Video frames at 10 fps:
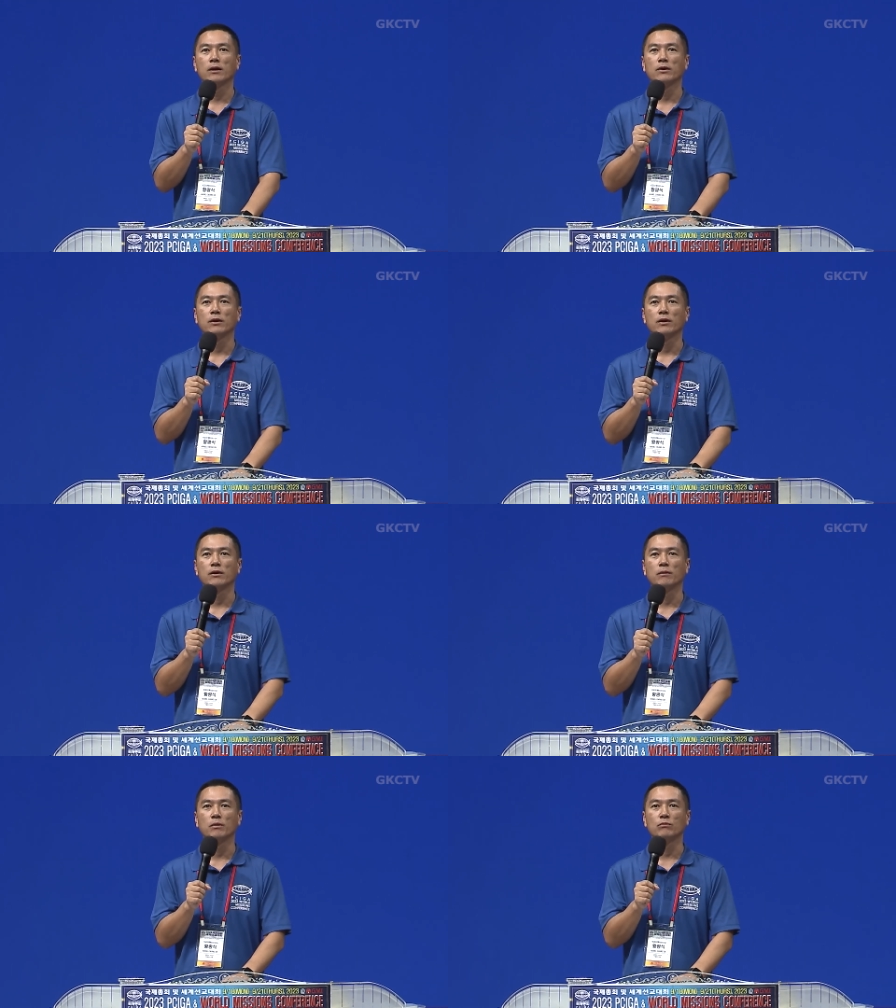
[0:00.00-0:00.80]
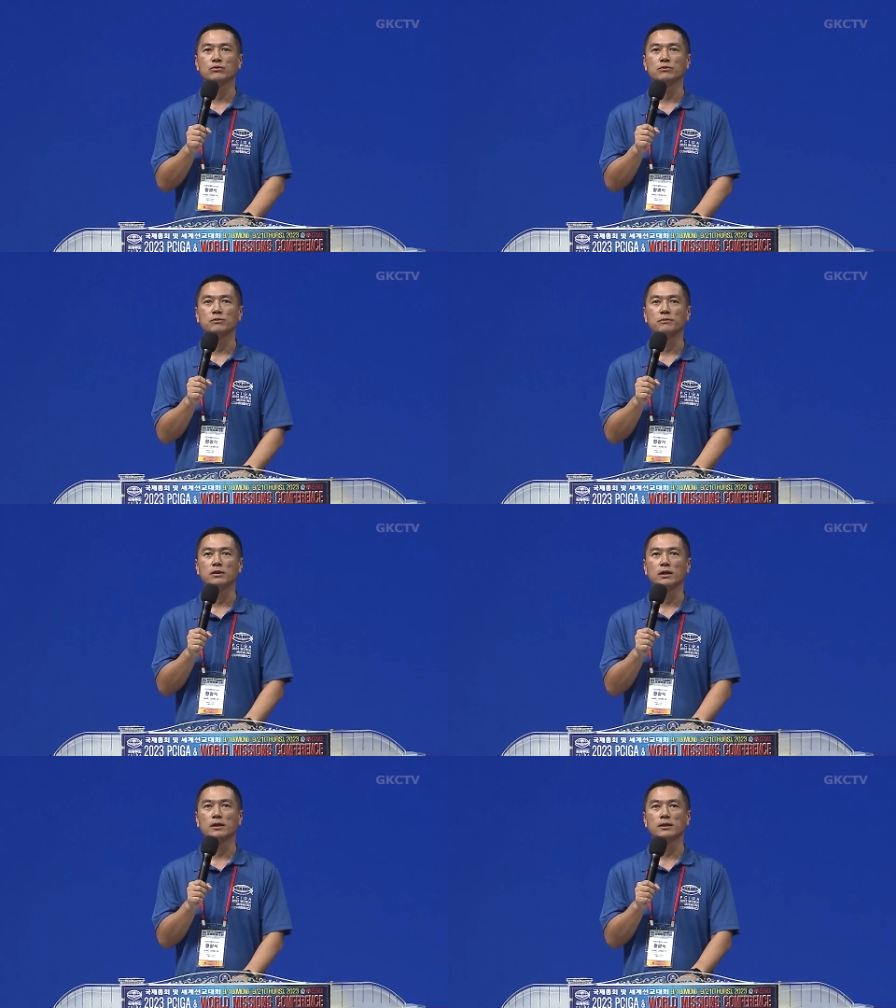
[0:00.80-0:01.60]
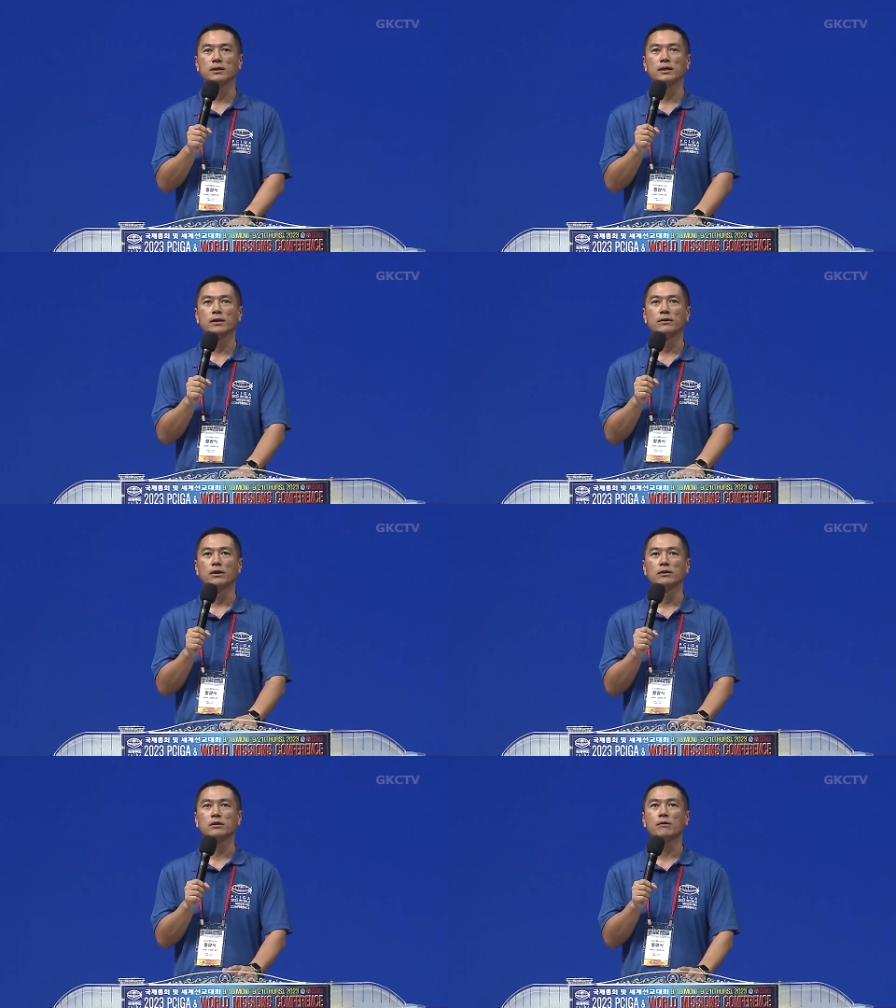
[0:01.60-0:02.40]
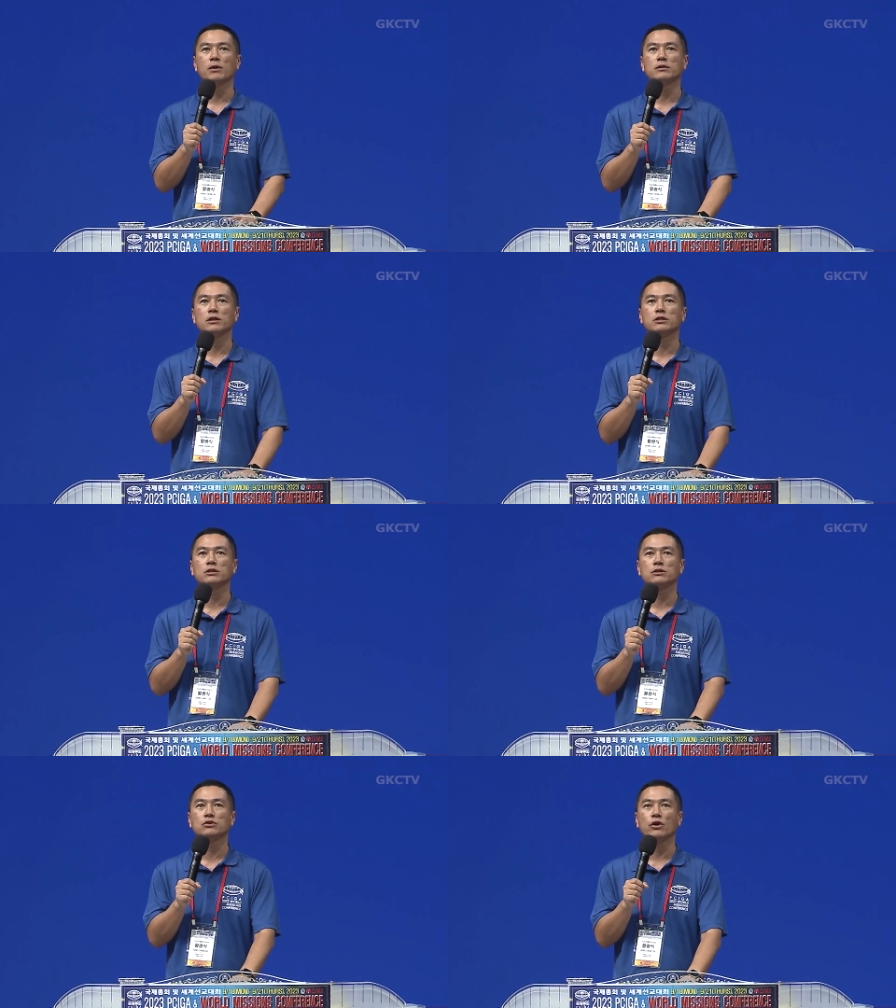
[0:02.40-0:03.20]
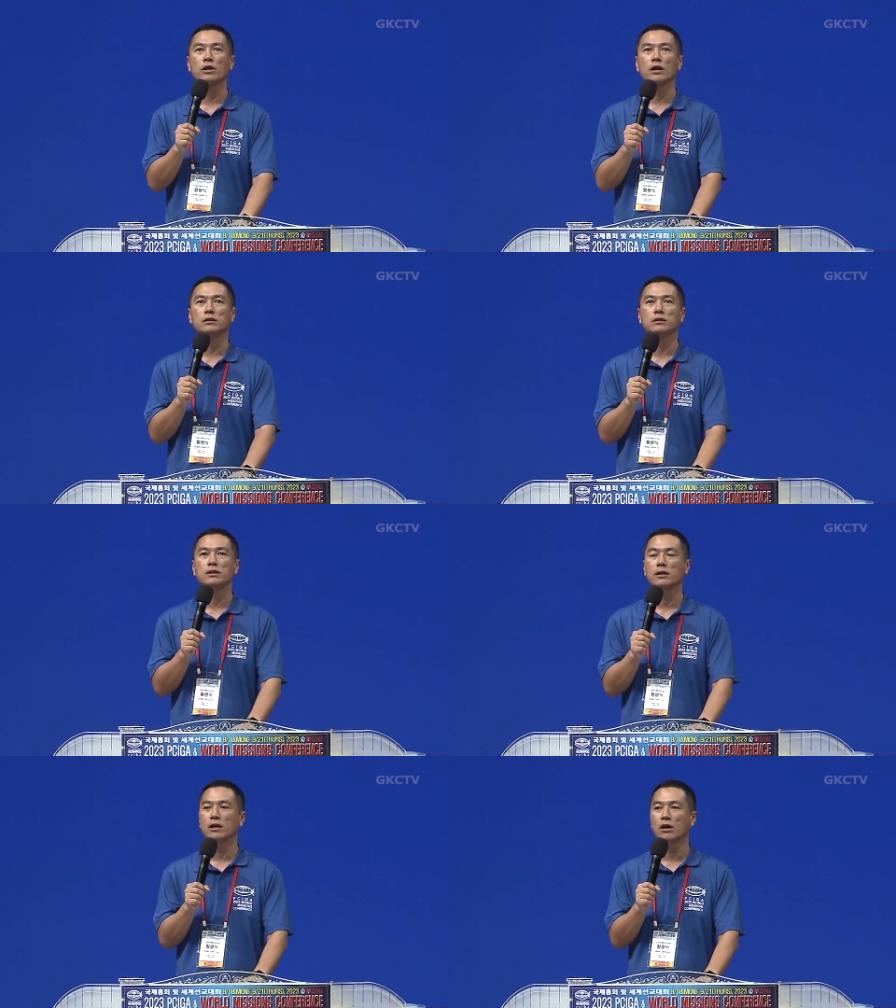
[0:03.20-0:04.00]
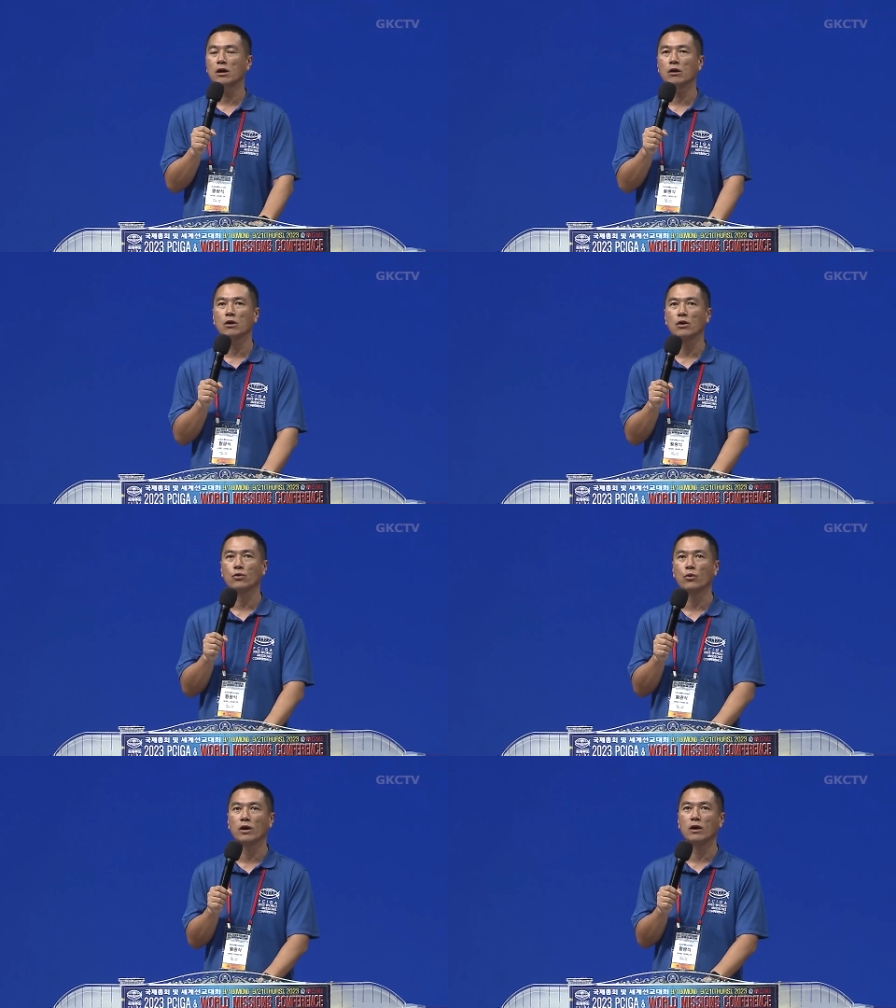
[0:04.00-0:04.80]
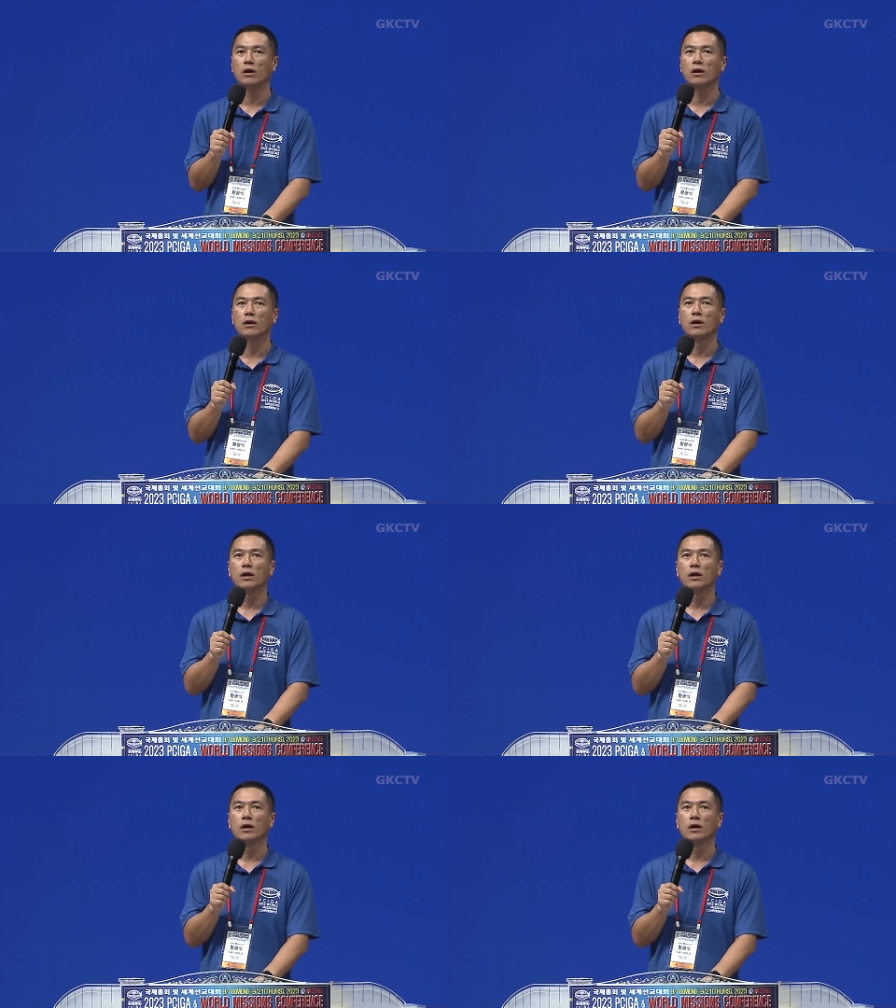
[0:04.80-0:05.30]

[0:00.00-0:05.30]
예, 예배 모습입니다. 예, 그다음에 이제 저희가 이제 산하 교회